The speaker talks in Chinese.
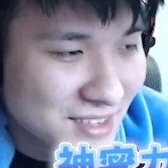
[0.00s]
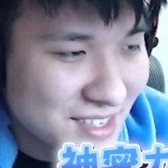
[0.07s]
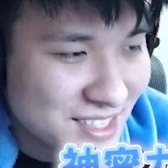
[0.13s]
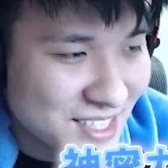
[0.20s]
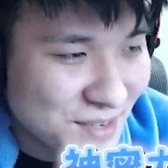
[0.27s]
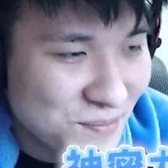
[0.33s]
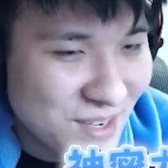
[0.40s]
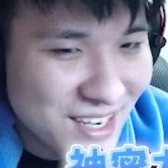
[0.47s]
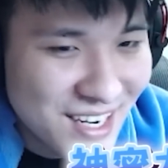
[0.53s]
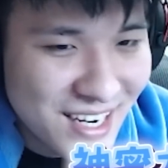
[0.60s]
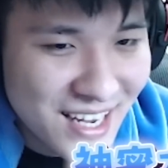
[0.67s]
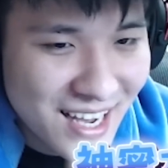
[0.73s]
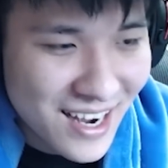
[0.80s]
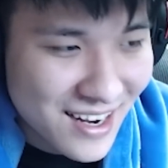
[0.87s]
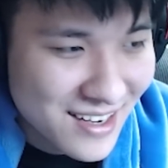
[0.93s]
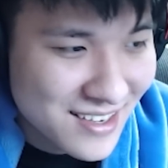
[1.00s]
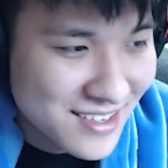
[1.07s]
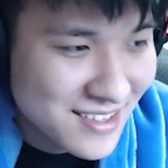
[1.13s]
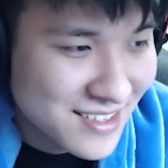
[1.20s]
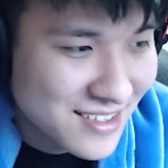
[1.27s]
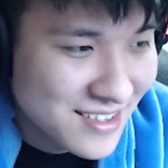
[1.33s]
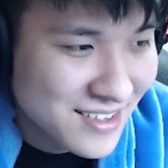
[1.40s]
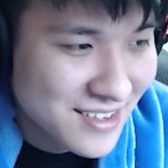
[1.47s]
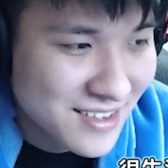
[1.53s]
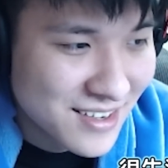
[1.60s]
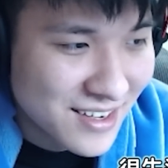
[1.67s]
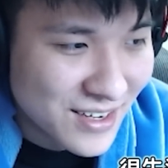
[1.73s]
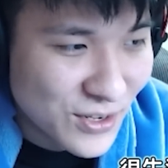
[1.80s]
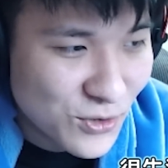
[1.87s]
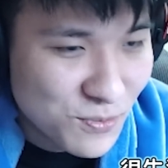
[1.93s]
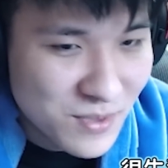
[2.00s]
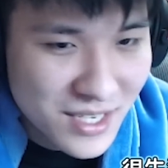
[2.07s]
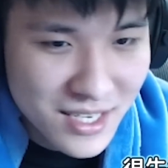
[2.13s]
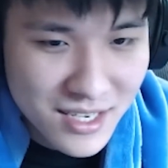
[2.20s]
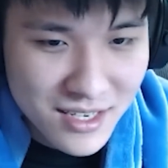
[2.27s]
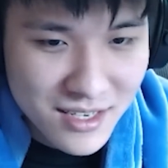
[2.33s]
神秘力量很牛逼，